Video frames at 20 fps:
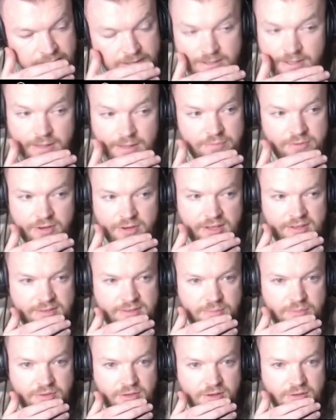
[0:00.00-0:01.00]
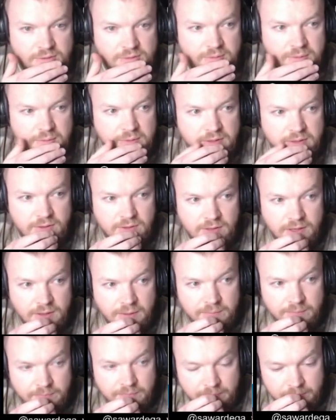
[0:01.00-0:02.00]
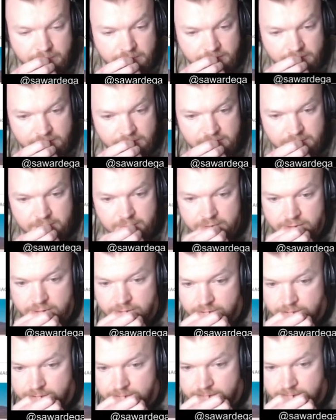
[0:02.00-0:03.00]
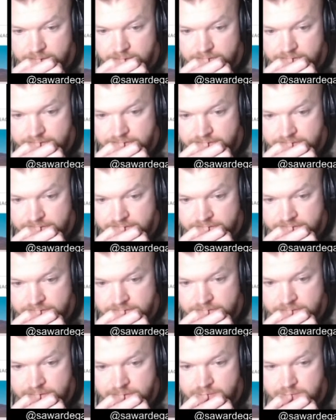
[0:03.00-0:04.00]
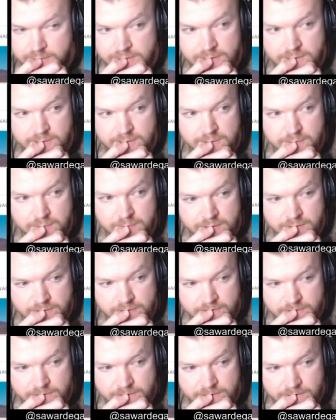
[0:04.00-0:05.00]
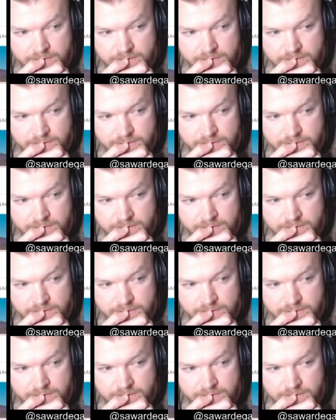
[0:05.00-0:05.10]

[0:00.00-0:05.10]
Nie, przeras przerosło mnie to, nie? Przerosło mnie to w chuj. Przerosło mnie to w chuj.